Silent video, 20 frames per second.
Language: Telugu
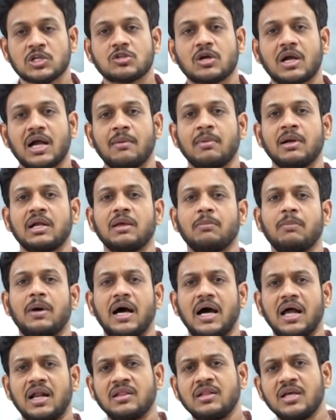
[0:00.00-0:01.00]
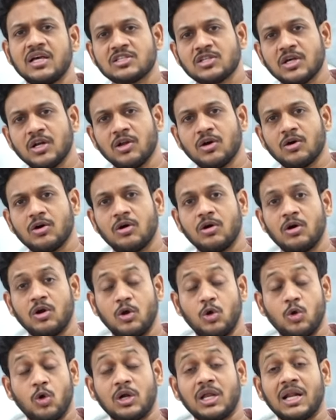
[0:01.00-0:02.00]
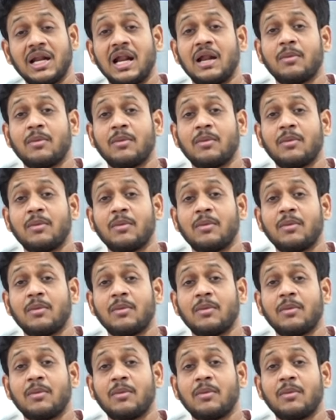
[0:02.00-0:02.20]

సో కాబట్టి భారతదేశంలో నూట